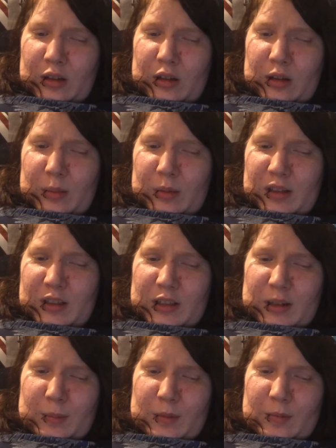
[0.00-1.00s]
Aber ich
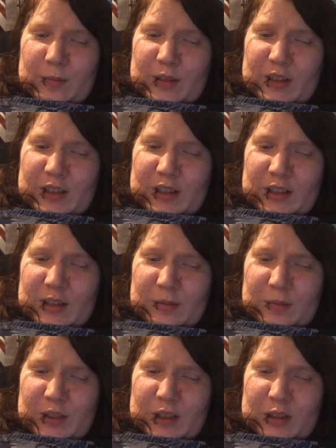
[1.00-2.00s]
habe einfach
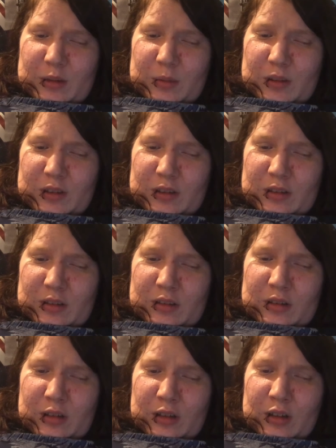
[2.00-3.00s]
keinen Weg über
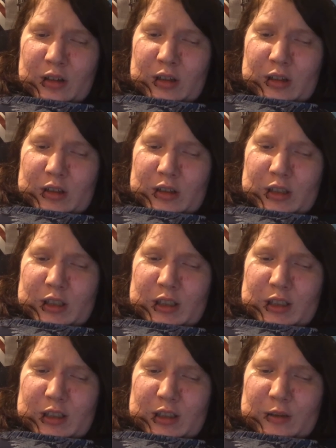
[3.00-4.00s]
den
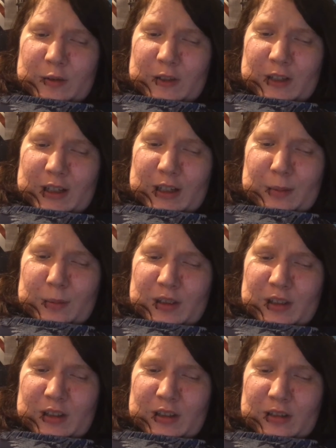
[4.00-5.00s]
ich das vertreiben
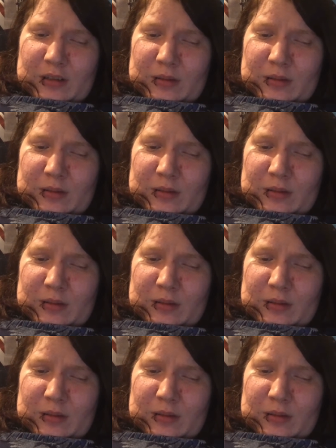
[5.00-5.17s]
kann.